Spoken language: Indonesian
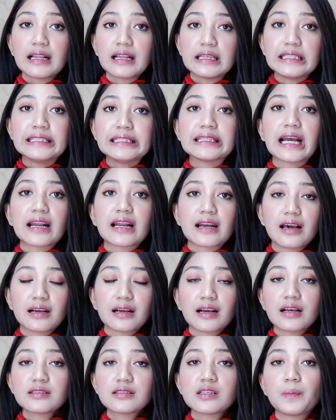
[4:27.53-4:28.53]
Hal ini
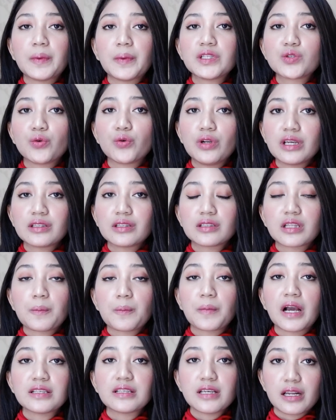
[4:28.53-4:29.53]
dikarenakan si penculik
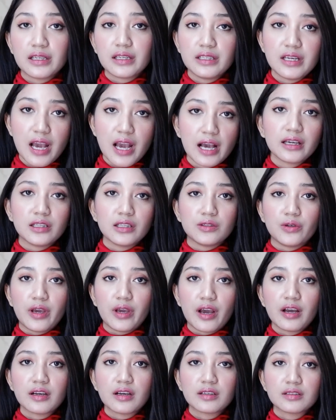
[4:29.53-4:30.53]
tetap ngajarin dia gitu
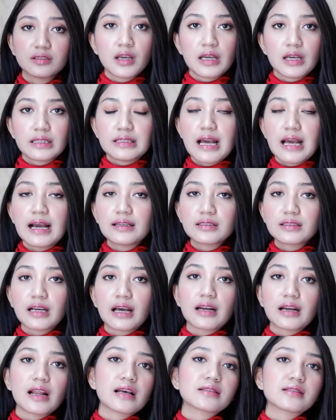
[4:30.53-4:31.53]
ya. Dan
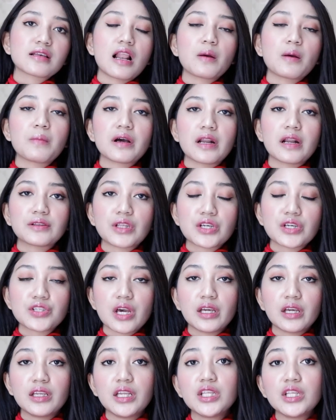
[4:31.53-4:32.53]
karena selama
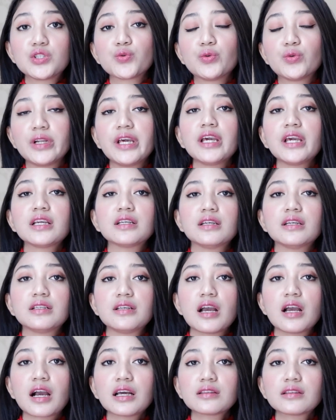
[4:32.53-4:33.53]
Natasha ini diculik,
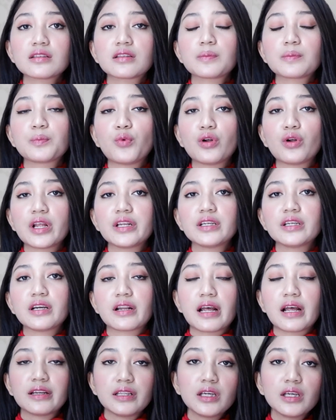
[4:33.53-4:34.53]
dia kan tetap boleh
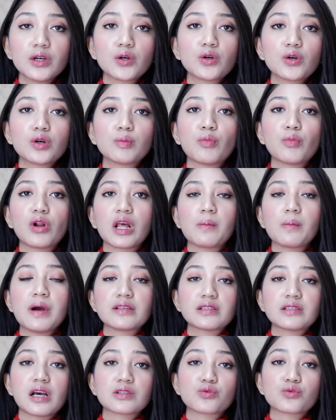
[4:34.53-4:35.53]
dengar radio, boleh
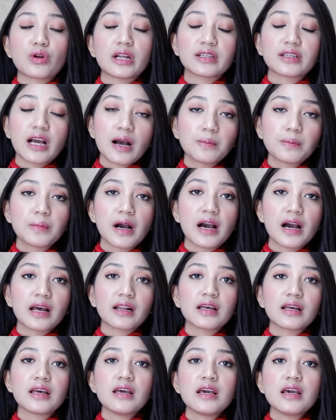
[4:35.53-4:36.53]
baca surat
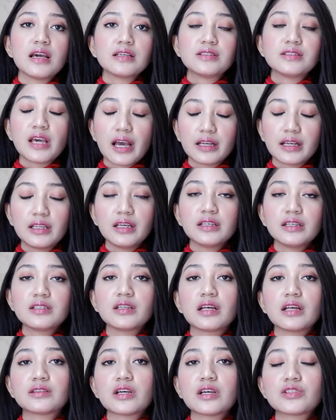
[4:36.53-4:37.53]
kabar, jadi
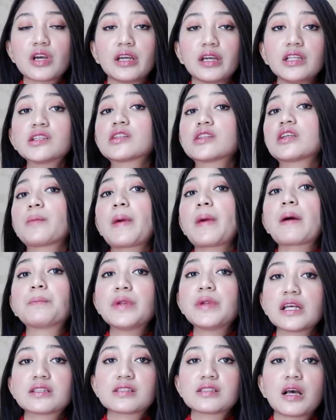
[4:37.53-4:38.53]
si Natasha ini tetap
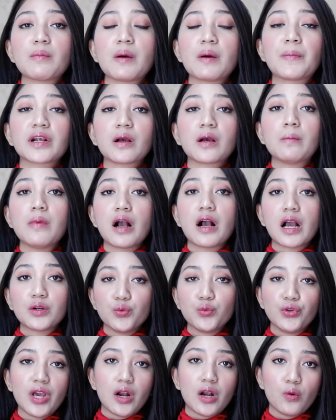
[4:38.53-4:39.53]
update sama
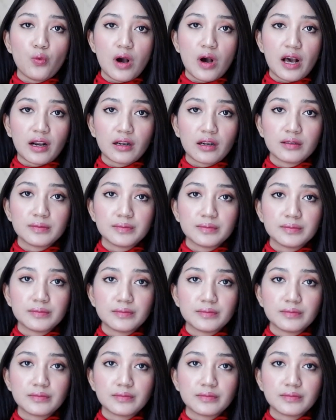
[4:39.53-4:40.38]
perkembangan dunia luar